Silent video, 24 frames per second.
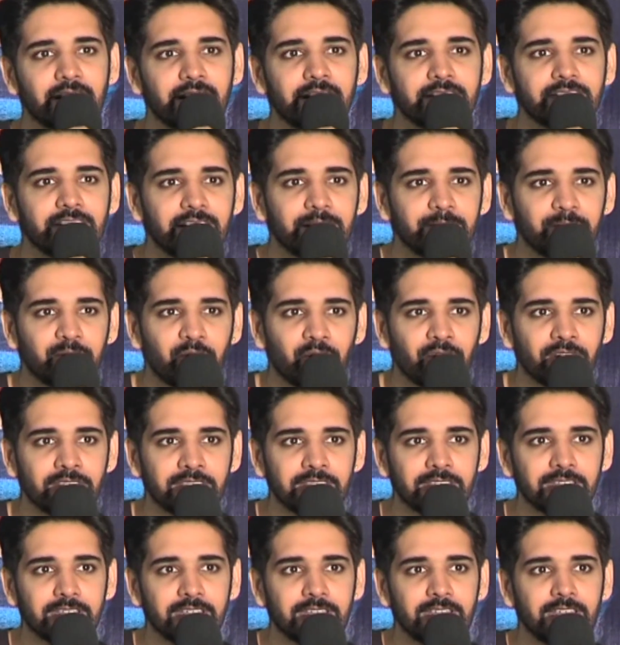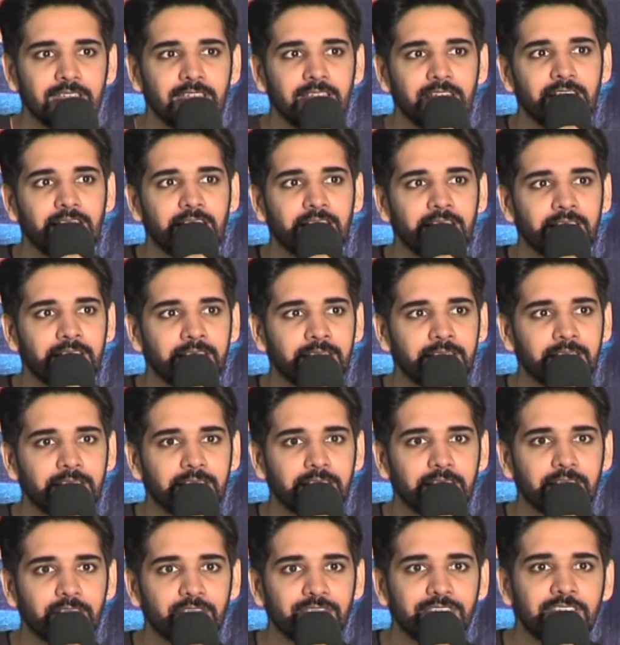చాలా చాలా బాగుంది
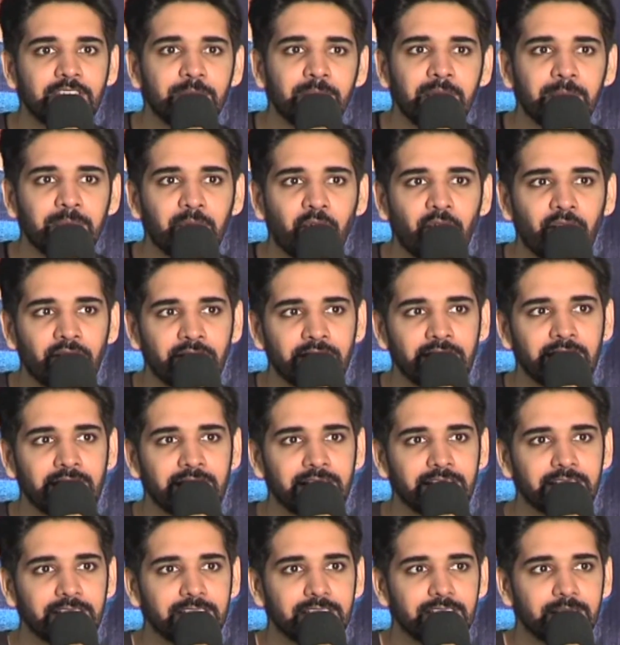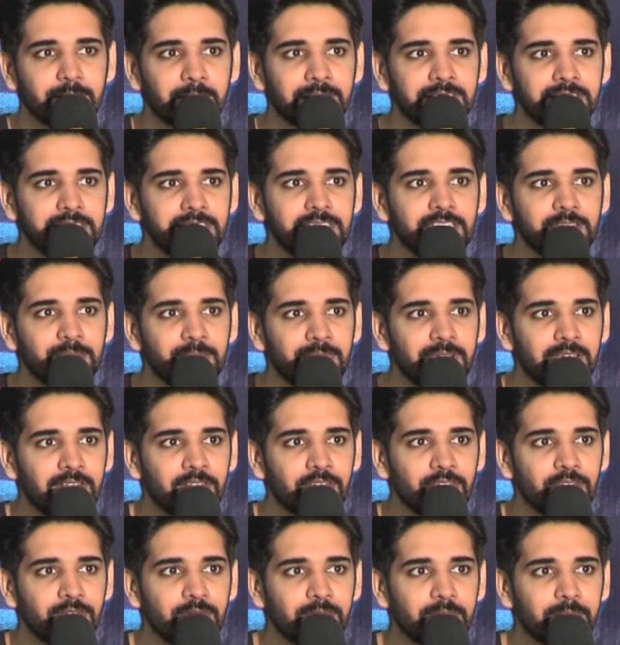అండ్ సినిమా బాగుండాలి మంచి
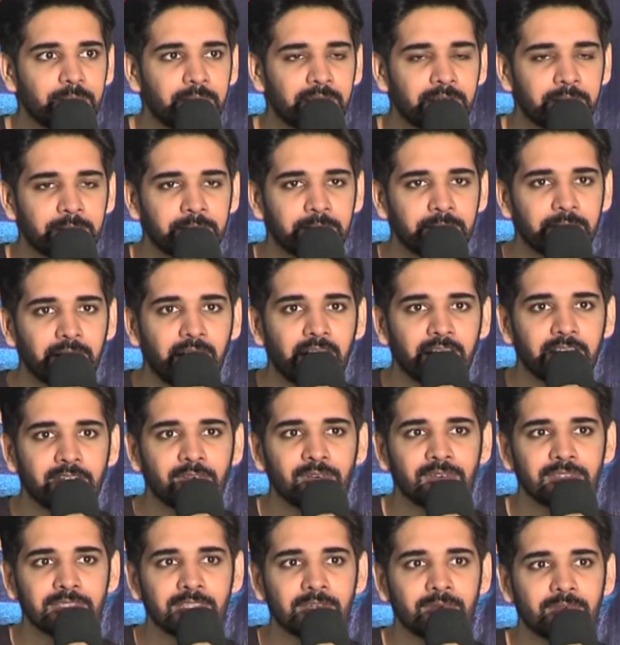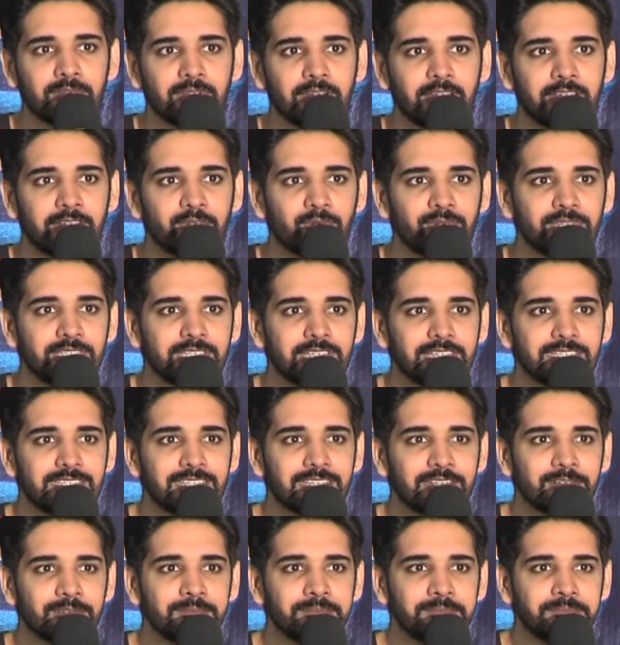సినిమాలో మనం భాగం అవుదాం అనుకుని
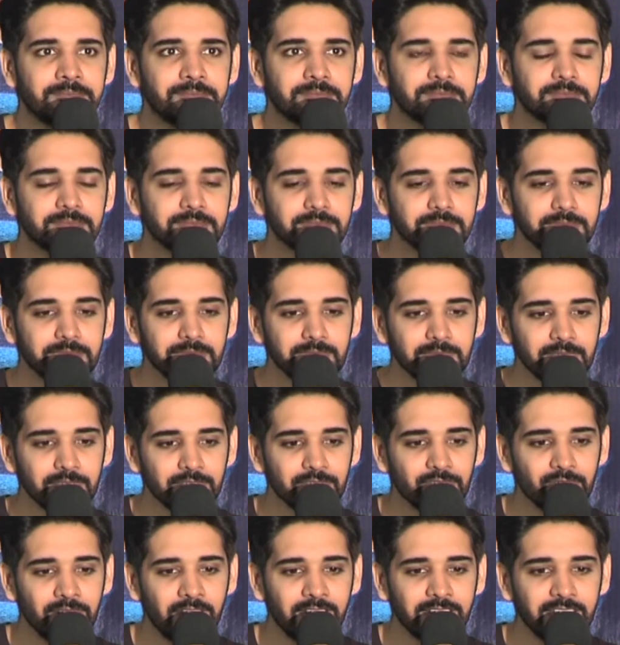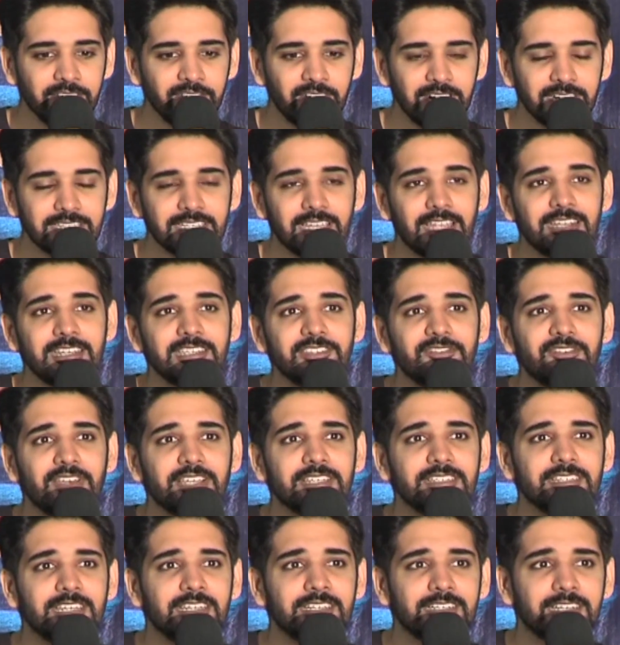చేశాను సో నాకు ఇవాళ
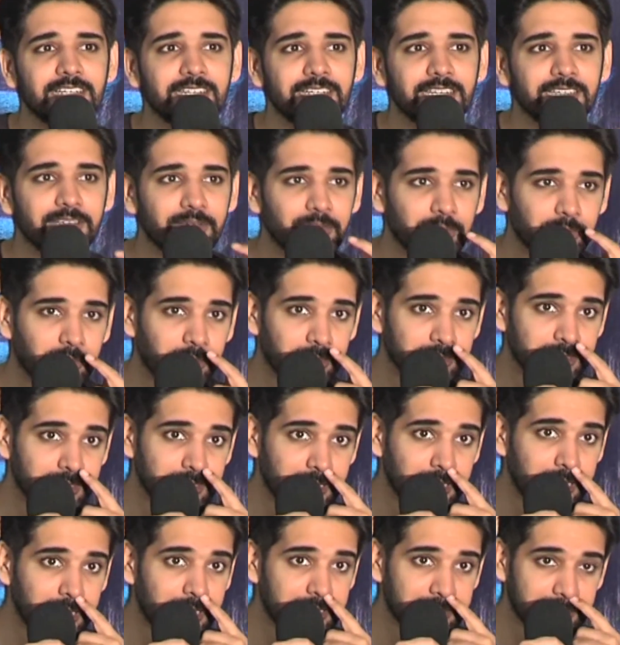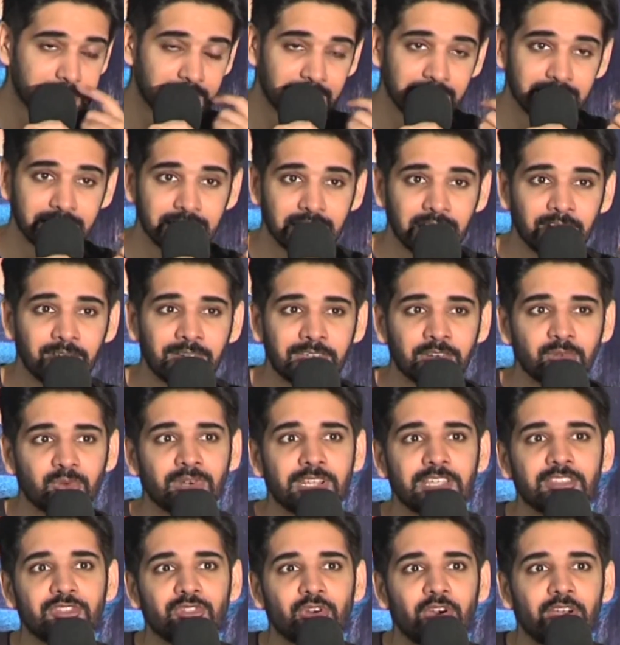సాటిస్ఫాక్షన్ ఏంటంటే కొత్తగా చేద్దాం
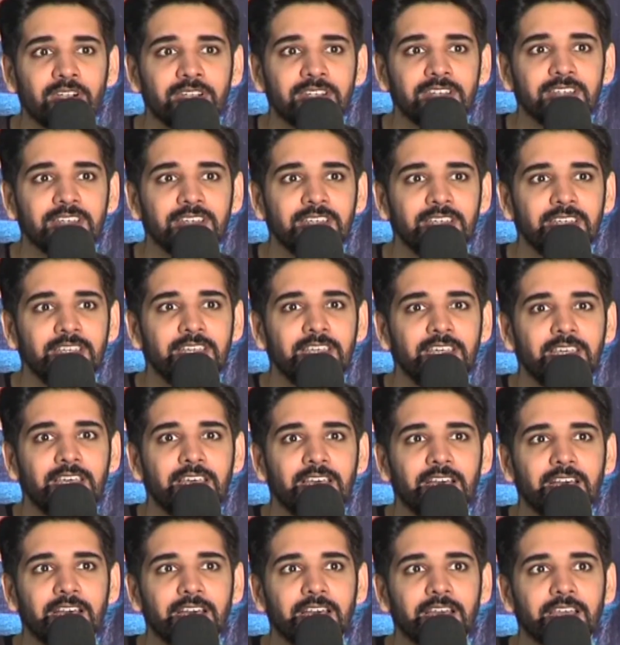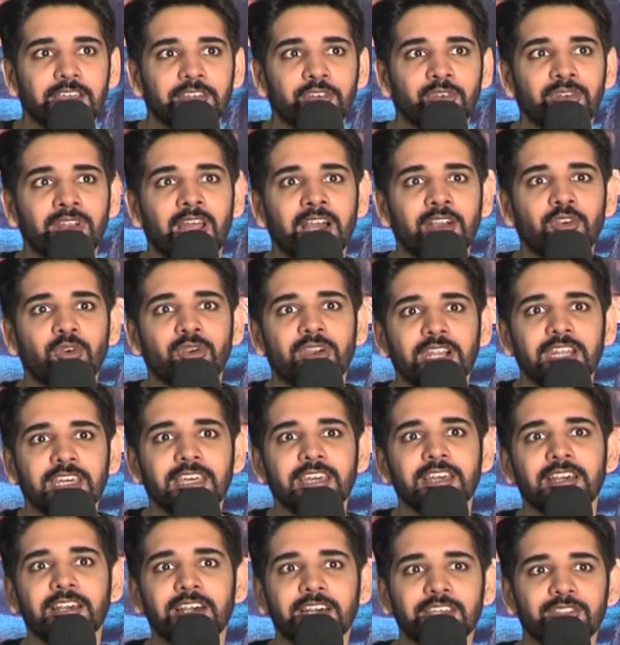అనుకునే థాట్ యూనో నాకు
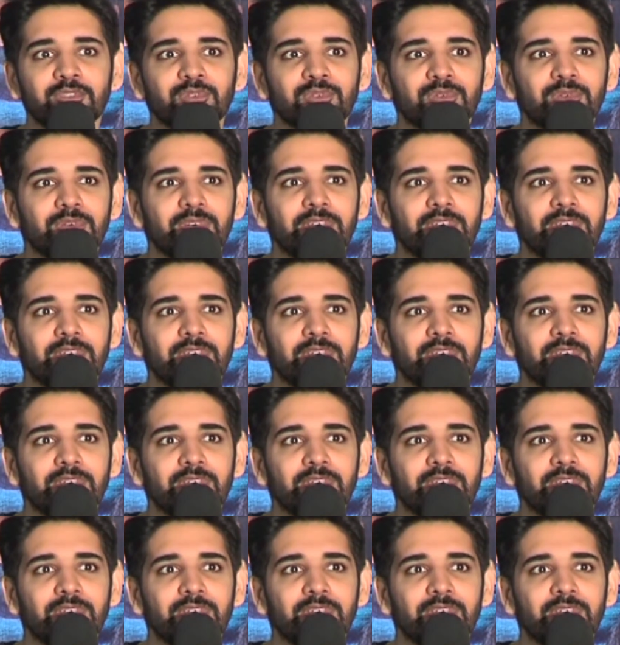ఒక్కడికే కాదు